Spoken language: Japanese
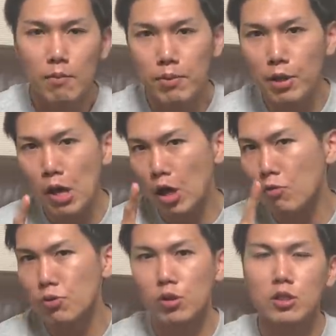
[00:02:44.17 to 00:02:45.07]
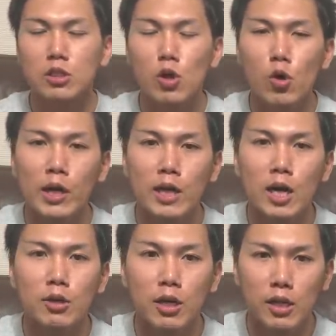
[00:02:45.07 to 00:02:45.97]
ピアノ運ぶのってすごいお金か
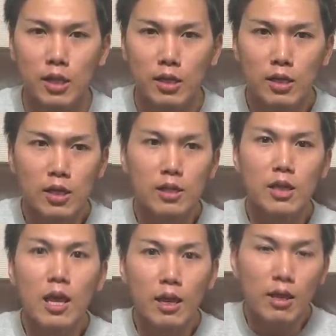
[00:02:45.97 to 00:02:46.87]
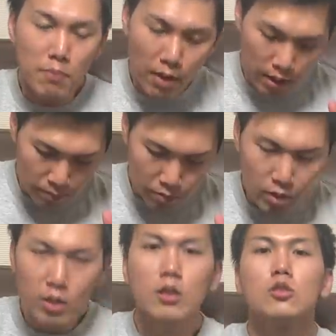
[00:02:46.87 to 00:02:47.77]
かるからね。で、まあ、
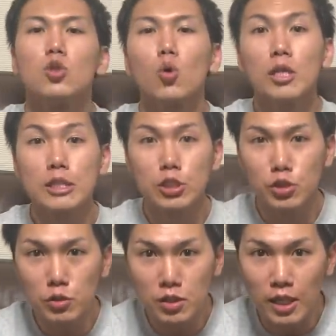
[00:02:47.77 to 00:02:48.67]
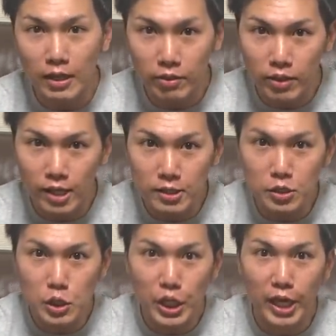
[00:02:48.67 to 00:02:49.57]
そこに住んだんで
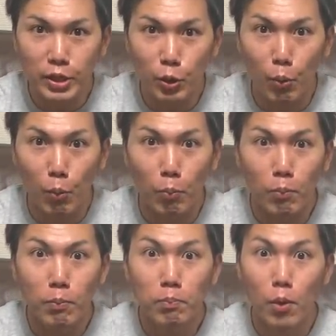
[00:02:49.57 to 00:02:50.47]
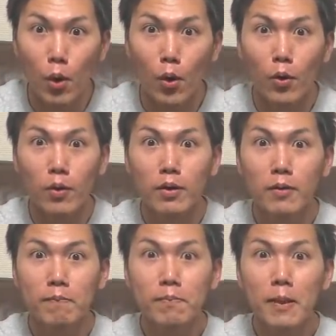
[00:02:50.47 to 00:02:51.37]
すけども、
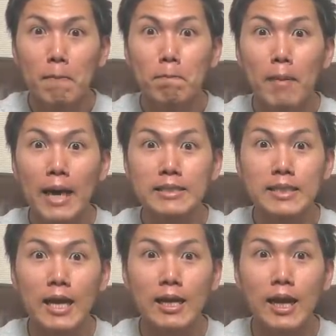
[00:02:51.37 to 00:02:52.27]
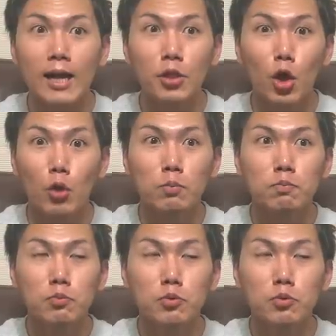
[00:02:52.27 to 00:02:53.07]
まさかの、